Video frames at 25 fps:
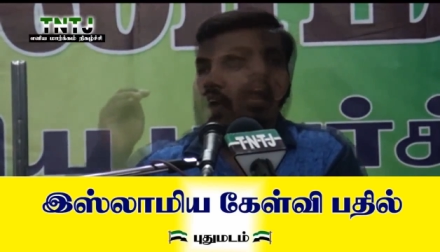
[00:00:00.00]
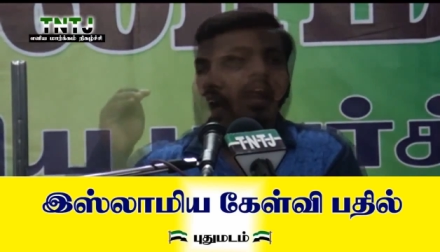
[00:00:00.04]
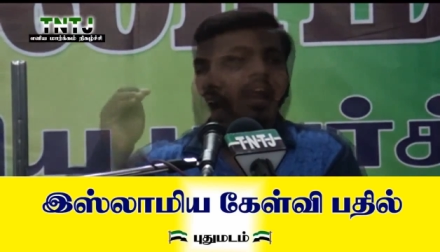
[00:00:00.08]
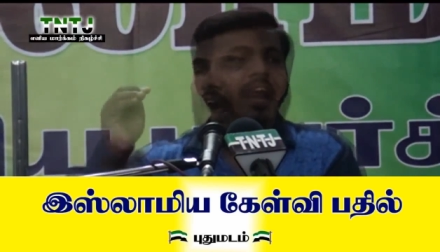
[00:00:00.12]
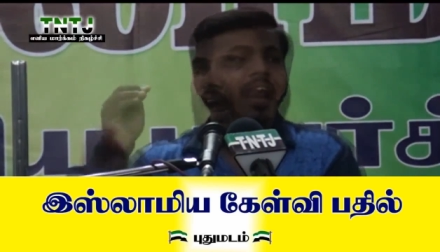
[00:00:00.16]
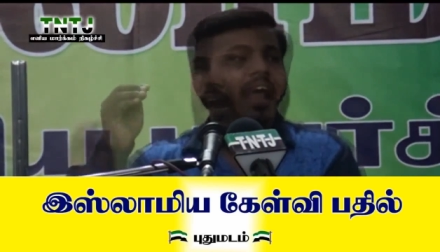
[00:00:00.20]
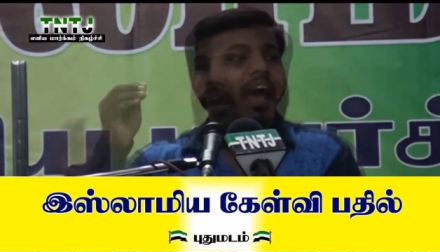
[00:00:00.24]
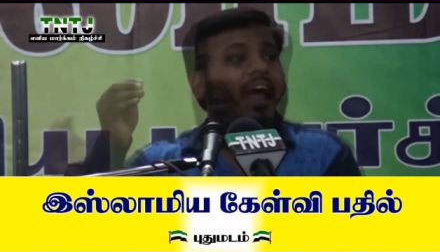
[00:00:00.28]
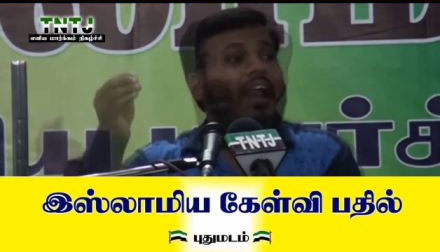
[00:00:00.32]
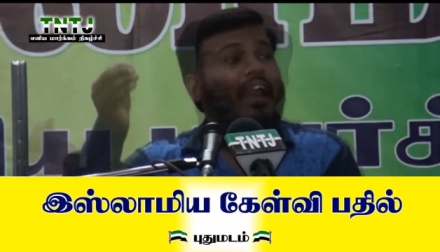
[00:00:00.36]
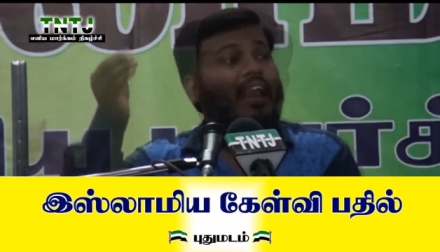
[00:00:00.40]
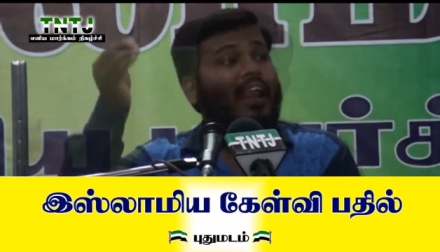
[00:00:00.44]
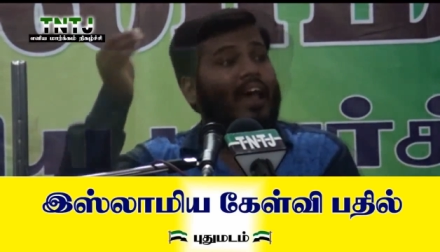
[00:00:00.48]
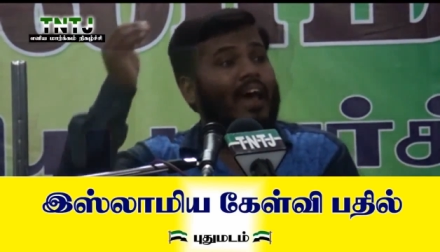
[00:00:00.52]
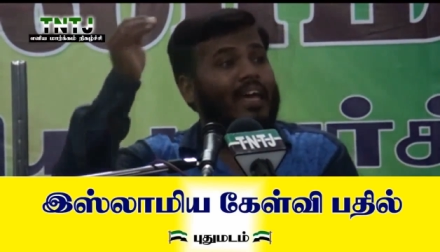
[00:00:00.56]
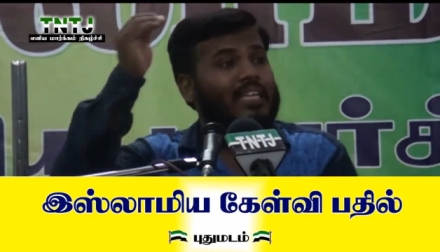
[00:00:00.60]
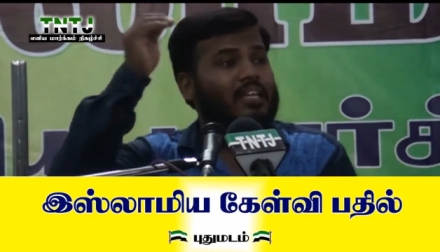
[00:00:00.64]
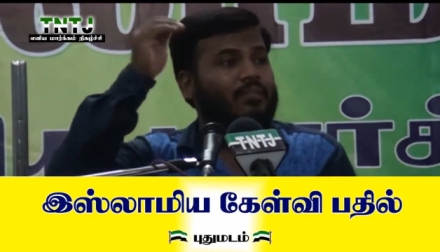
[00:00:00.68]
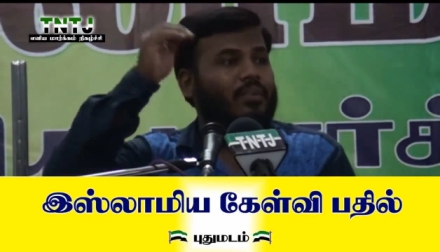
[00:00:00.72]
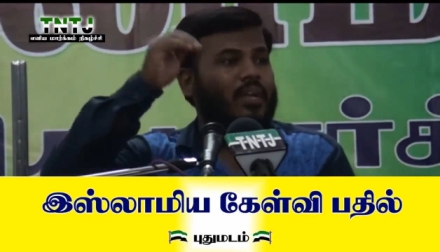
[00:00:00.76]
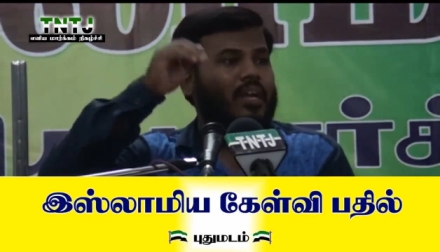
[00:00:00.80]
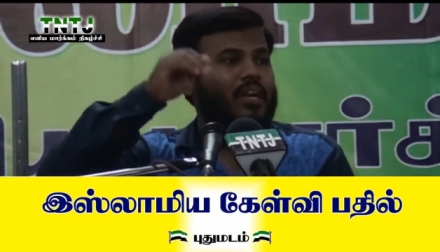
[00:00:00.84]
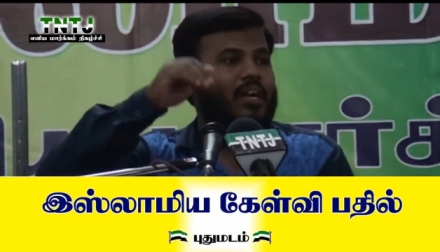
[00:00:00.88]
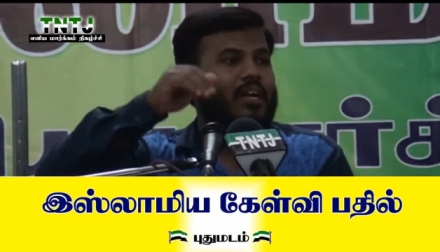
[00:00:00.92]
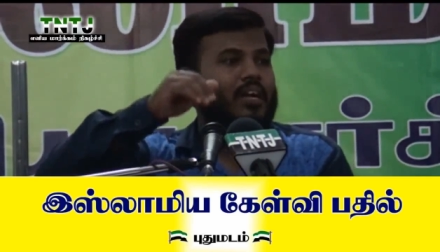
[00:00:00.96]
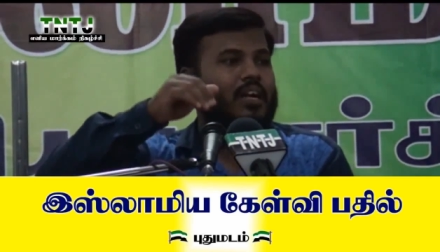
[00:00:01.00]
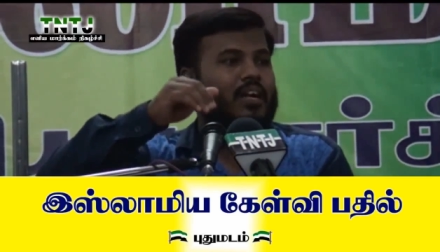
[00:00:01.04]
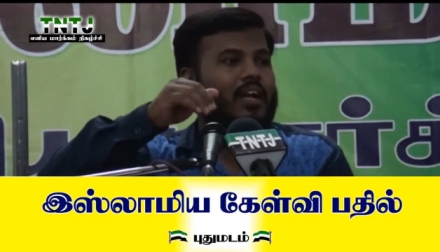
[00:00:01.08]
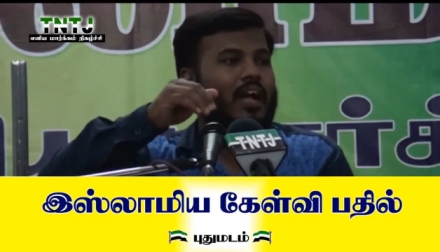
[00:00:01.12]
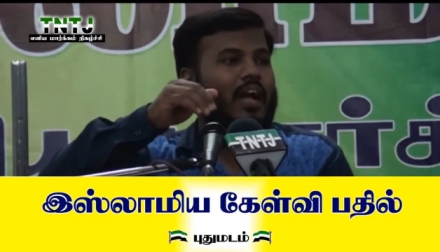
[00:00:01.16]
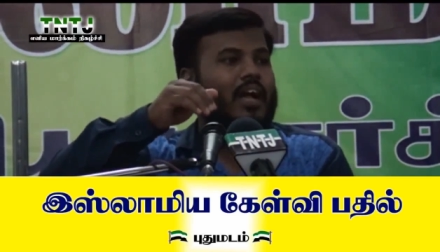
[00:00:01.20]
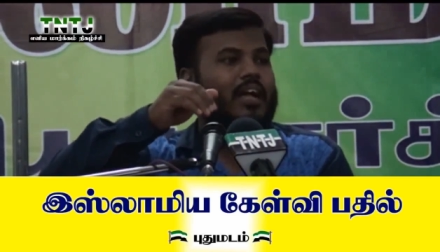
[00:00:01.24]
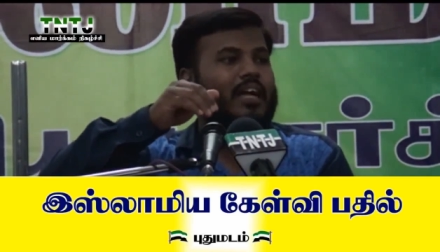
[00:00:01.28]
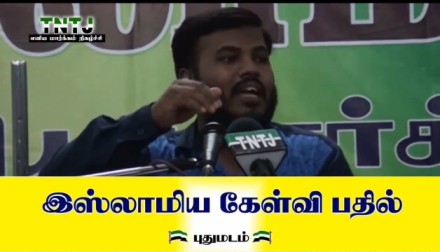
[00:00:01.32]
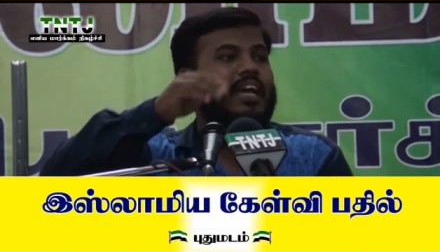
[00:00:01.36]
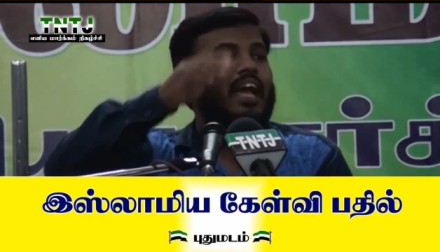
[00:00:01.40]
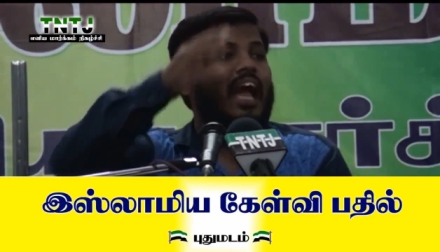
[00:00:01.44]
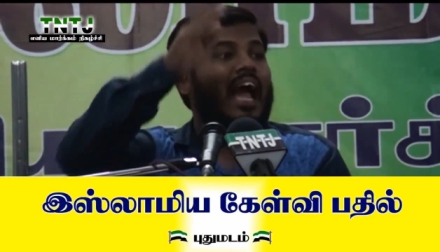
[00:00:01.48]
அல்ல
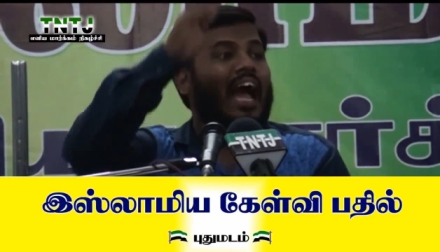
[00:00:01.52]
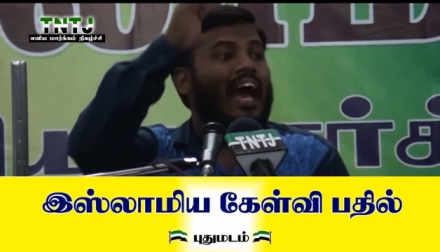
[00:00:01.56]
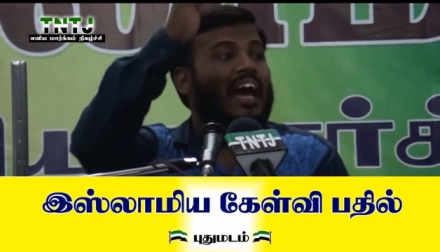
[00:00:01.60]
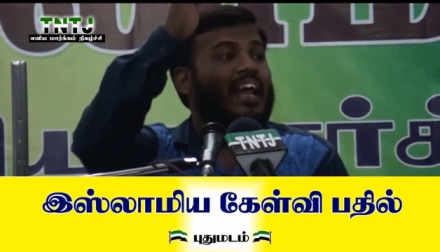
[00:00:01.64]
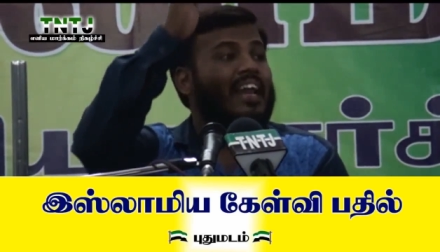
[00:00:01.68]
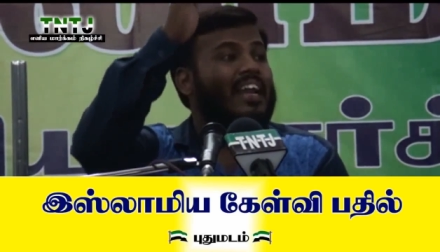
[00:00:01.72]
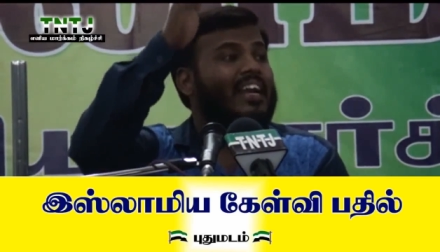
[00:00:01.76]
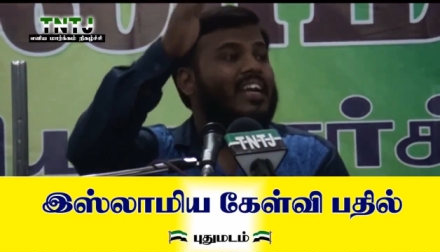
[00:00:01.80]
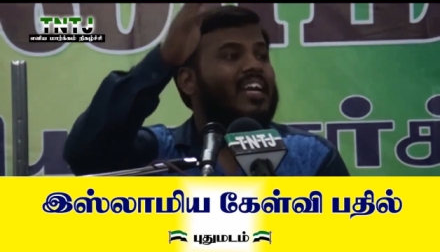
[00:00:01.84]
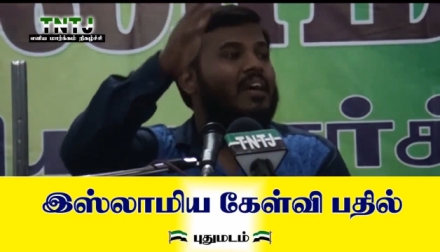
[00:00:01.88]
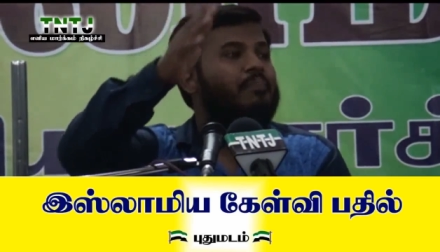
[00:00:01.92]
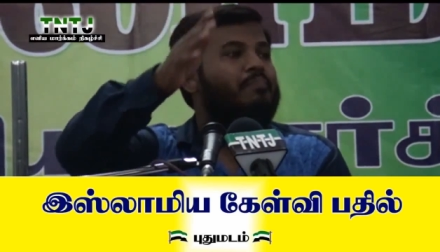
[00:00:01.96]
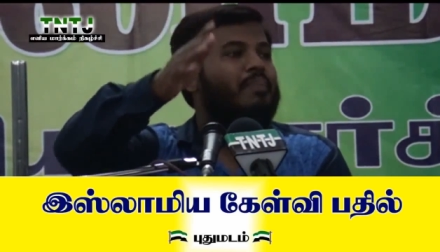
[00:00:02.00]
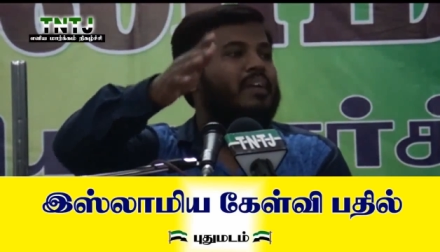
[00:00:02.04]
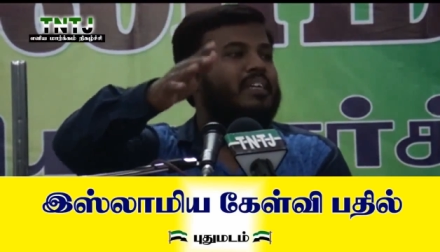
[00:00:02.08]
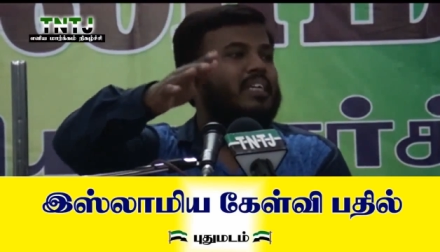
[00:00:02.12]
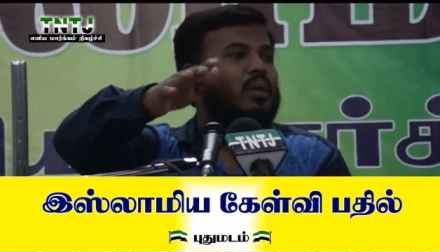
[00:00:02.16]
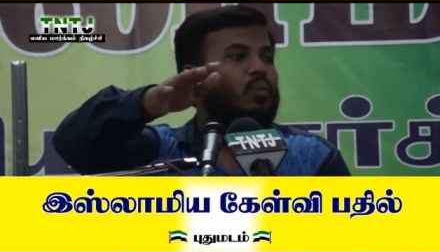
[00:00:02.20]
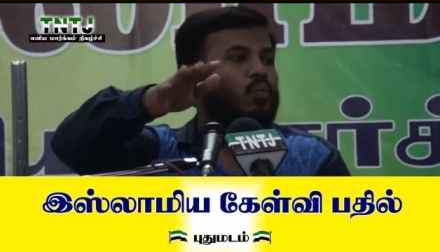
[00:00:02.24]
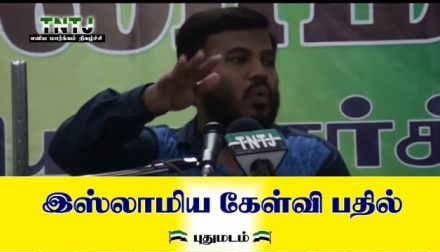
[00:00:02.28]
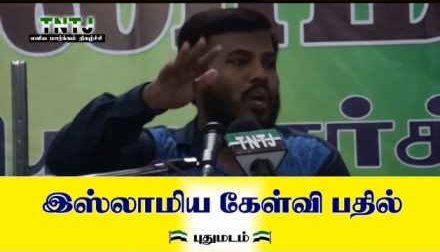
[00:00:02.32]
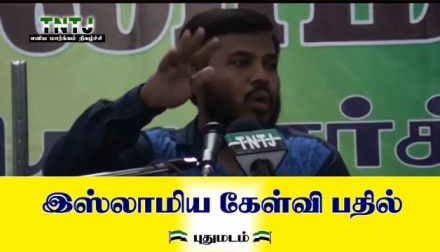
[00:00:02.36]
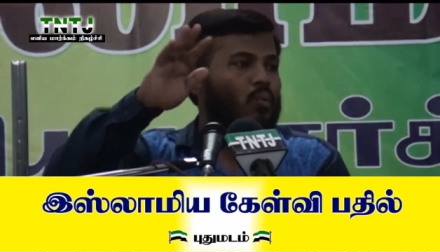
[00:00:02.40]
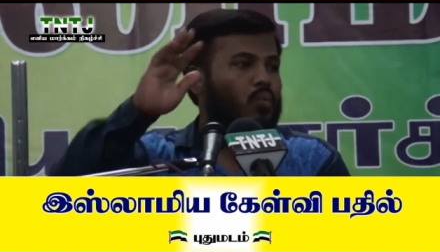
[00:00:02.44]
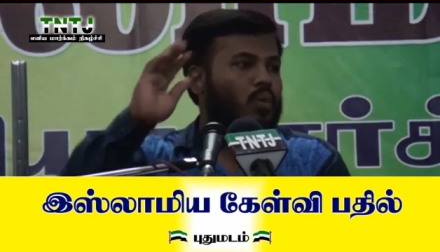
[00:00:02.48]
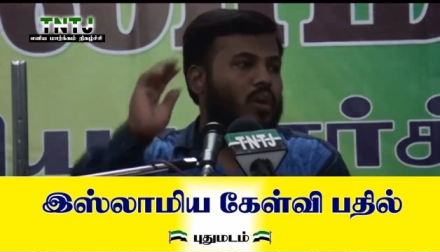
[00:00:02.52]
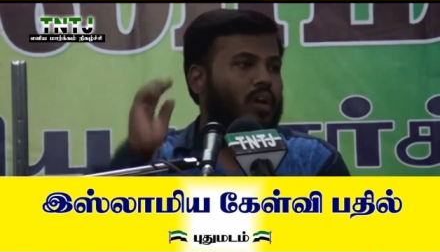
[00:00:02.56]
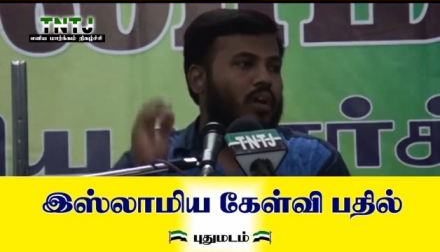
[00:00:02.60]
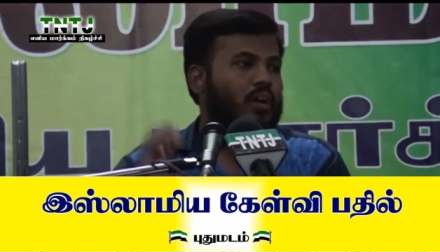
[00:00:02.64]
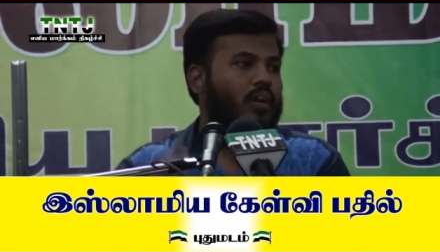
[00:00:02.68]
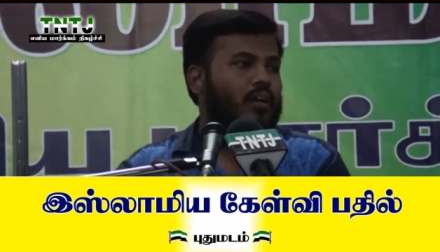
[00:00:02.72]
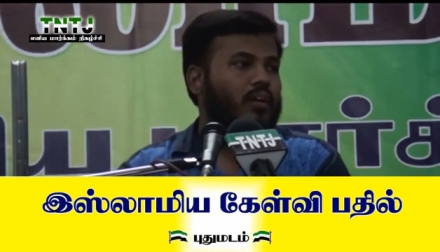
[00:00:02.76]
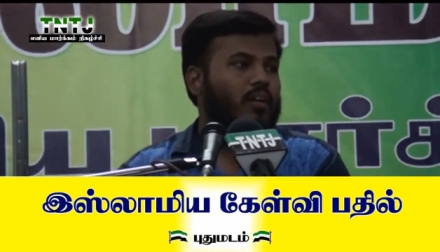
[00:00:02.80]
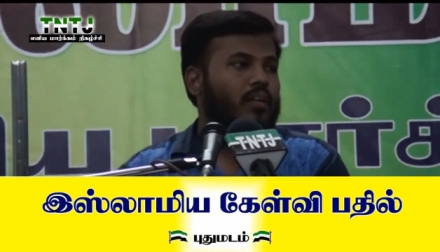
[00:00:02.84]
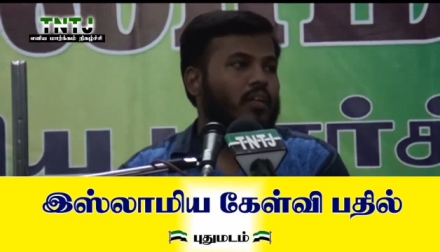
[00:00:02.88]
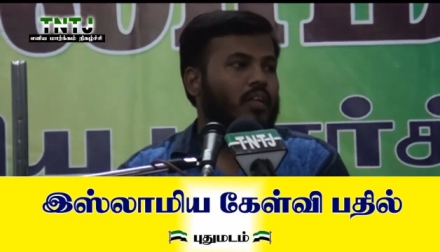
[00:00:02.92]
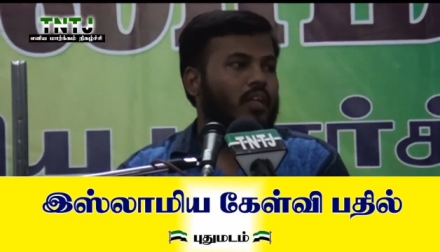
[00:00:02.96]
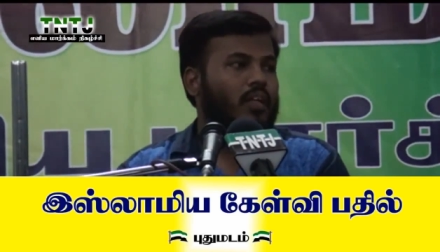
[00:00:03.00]
அல்லாதவர்களுக்காக அறுக்கப்பட்ட உணவுகள்